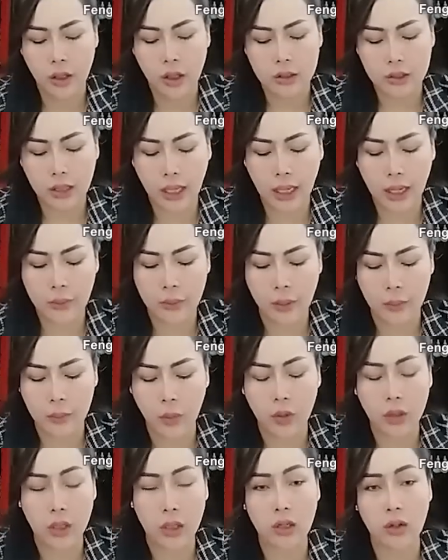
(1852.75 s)
tha mà
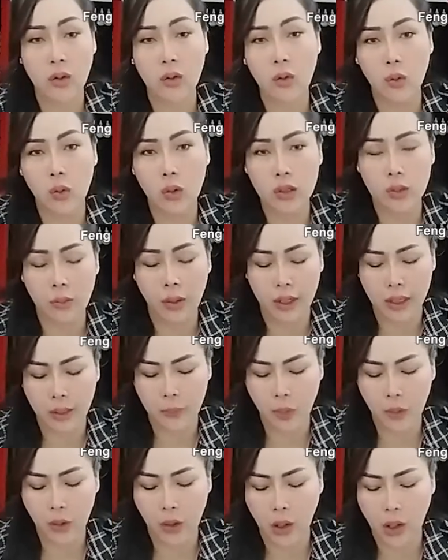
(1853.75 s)
pol là không luôn rồi bỏ nẹp
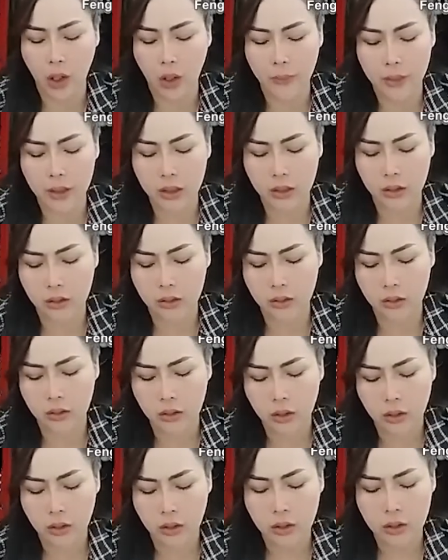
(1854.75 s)
bỏ cả hòm đấy cứ
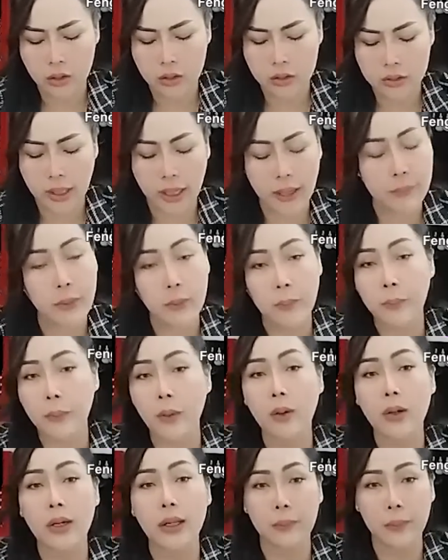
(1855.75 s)
tha mà
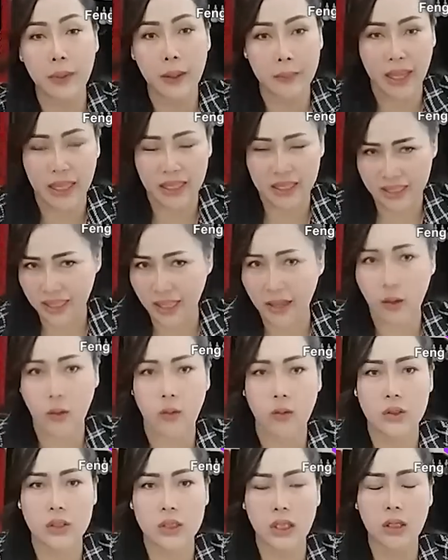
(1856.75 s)
pol này phép ai
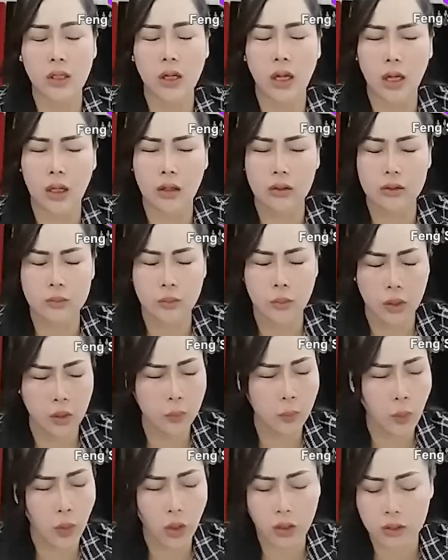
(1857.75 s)
cào chẳng mình
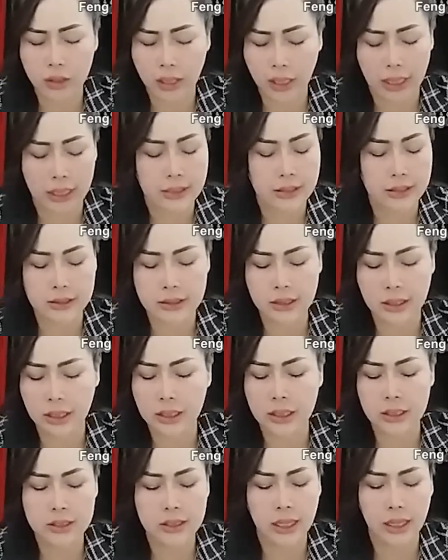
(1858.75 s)
được bỏ nẹp để chơi
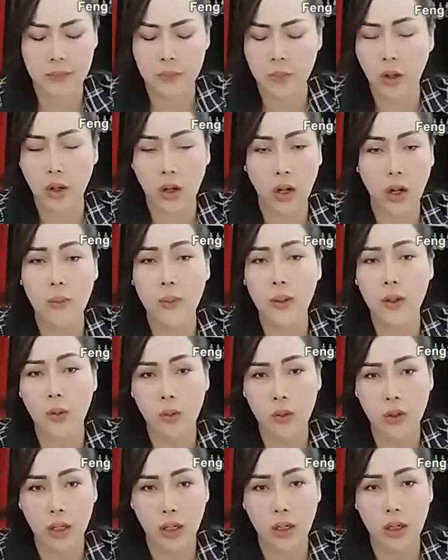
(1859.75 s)
được sờ lạnh bỏ cả hòm
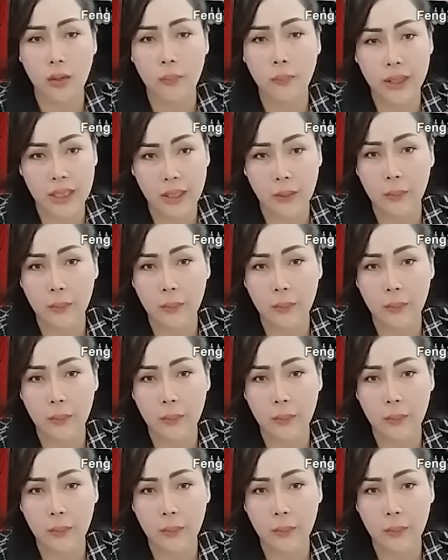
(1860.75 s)
không ông bây giờ